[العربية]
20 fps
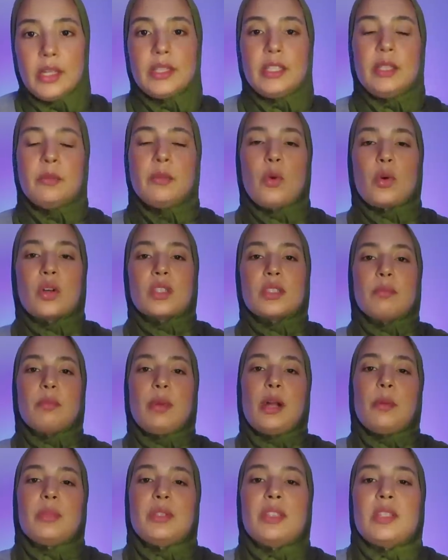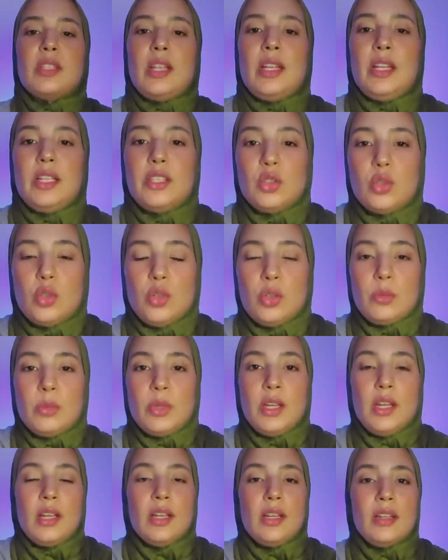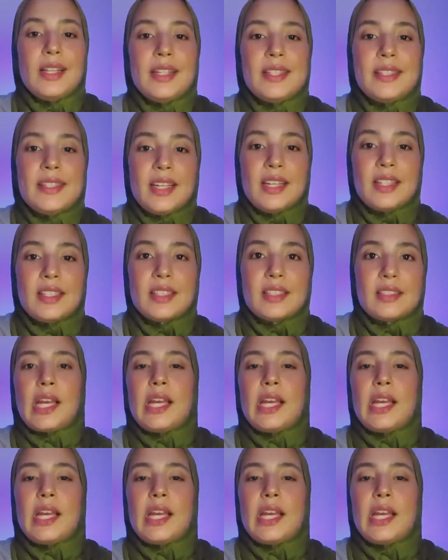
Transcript: ديما وقت ما هبطنا لعندهم لتحت